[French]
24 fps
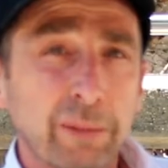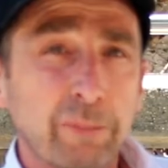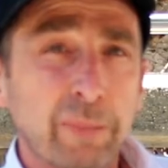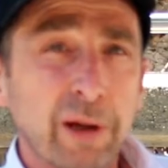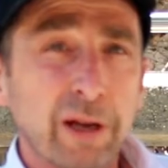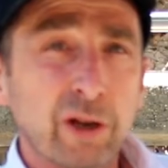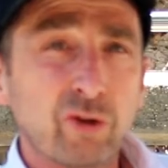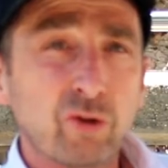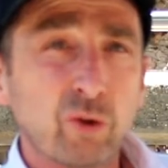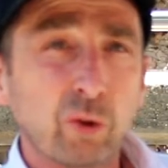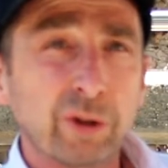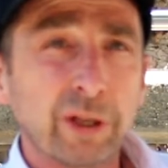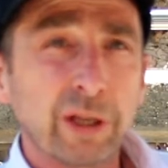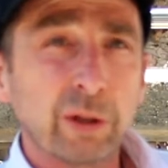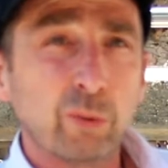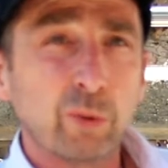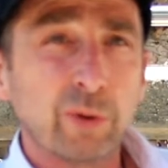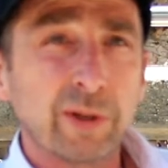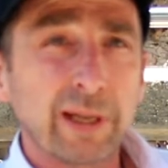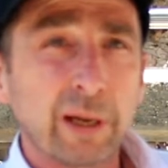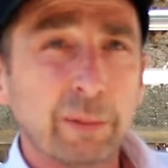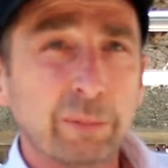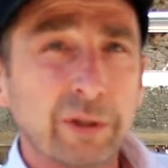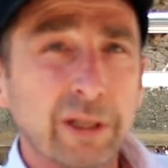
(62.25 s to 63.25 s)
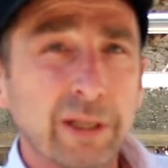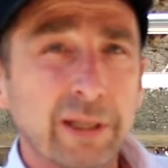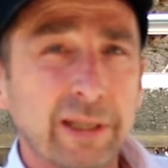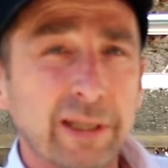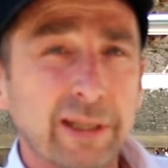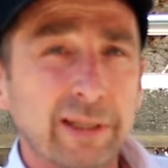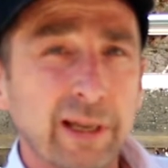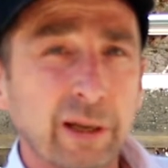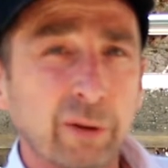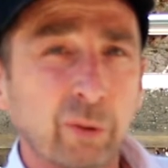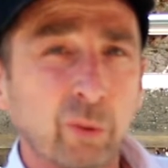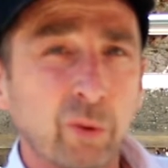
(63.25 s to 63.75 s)
belle journée du samedi
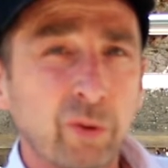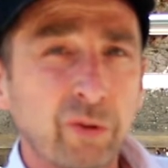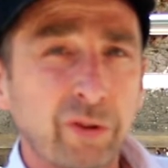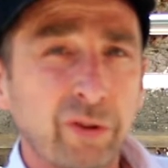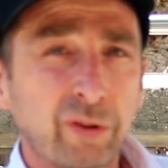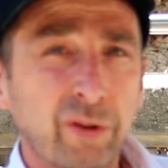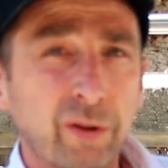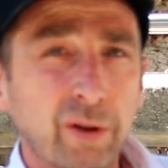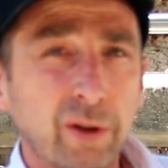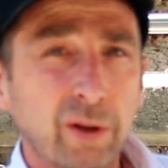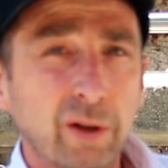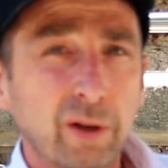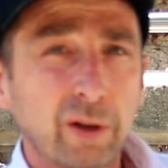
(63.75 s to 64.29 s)
qui s'annonce.